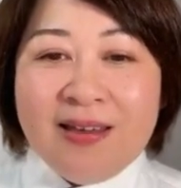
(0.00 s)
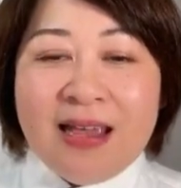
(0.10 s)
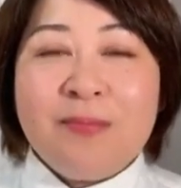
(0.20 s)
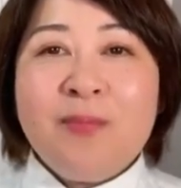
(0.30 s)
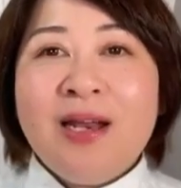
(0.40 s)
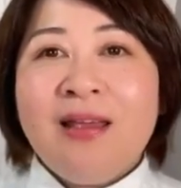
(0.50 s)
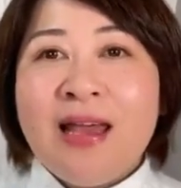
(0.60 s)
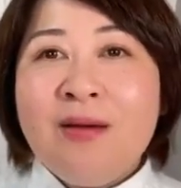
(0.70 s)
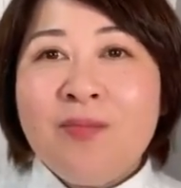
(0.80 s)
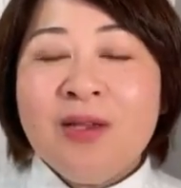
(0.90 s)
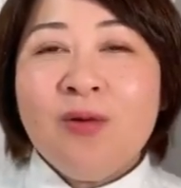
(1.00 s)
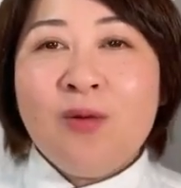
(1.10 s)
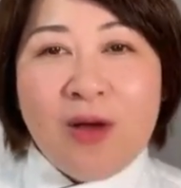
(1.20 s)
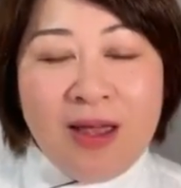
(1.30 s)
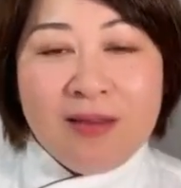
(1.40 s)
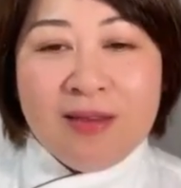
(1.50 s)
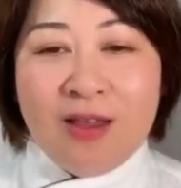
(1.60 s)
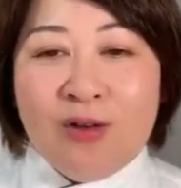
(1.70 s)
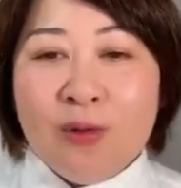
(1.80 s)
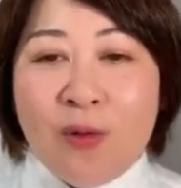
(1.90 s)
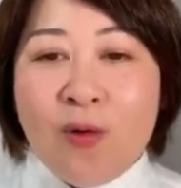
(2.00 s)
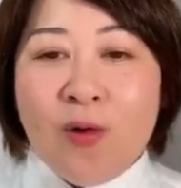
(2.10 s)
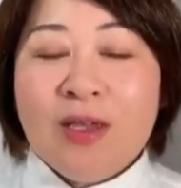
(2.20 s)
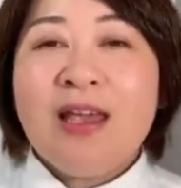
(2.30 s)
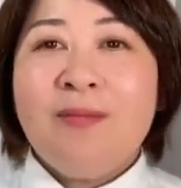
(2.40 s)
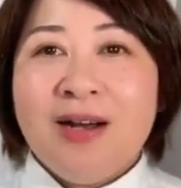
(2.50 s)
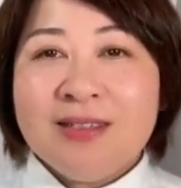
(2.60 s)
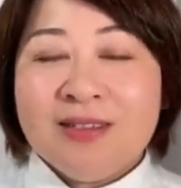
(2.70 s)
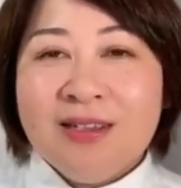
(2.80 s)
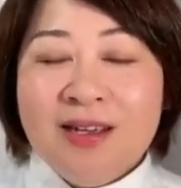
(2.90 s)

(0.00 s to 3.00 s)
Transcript: やっぱり現場の声っていうのを聞けます。